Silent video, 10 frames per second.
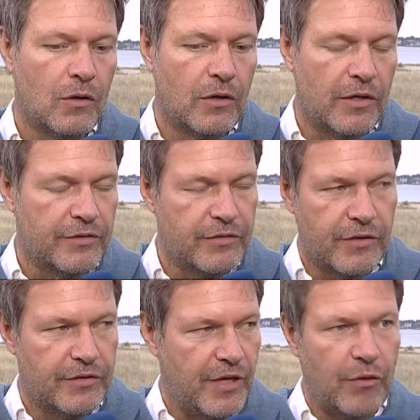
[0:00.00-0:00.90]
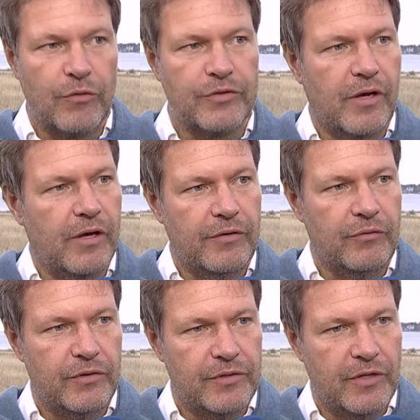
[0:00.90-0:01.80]
Das ist deckungsgleich,
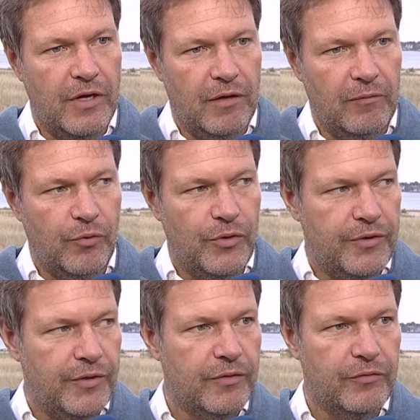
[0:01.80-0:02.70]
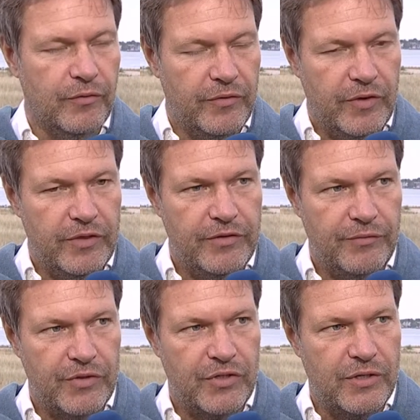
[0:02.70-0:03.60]
würde ich sagen. Politik, so wie ich sie
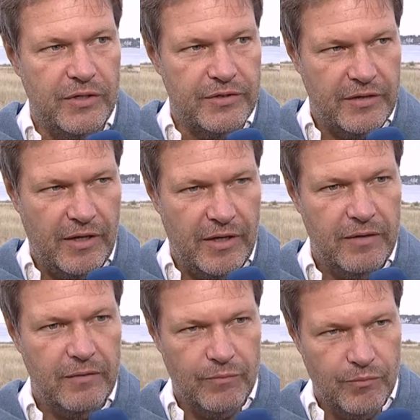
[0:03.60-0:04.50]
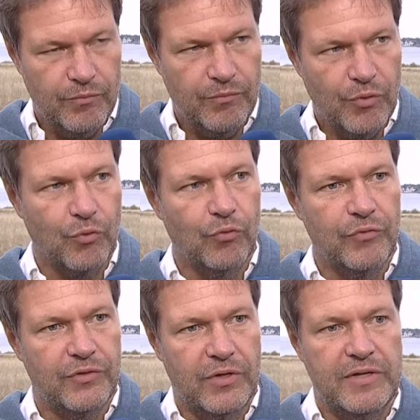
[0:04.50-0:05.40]
verstehe, ist kein
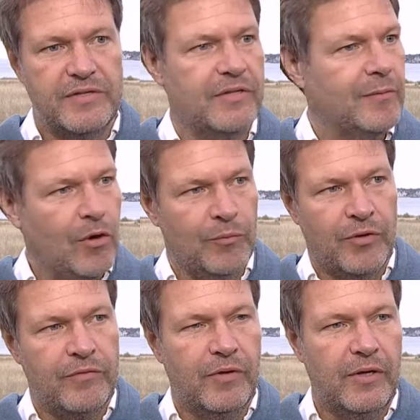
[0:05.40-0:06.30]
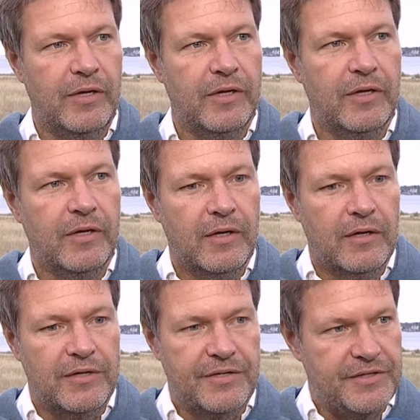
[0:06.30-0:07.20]
Beruf, sondern es ist immer auch ein Privileg.
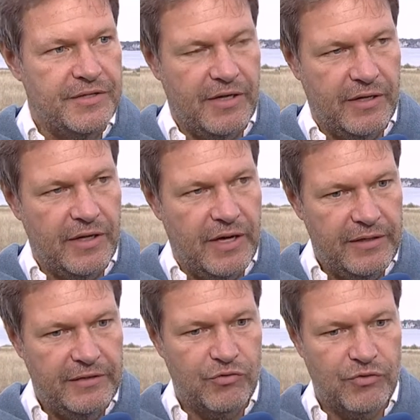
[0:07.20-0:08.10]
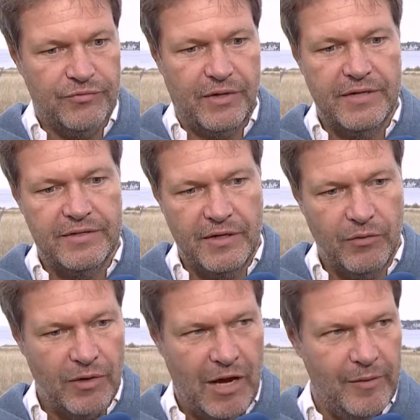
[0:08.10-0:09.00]
Das heißt, ich kann gar nicht zwischen Freizeit
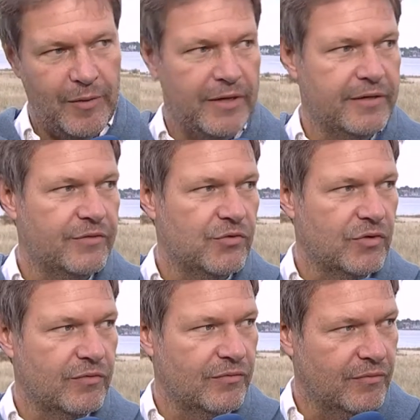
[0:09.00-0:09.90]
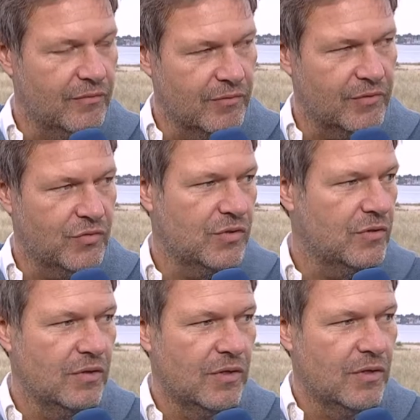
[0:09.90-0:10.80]
und Arbeit, zwischen, zwischen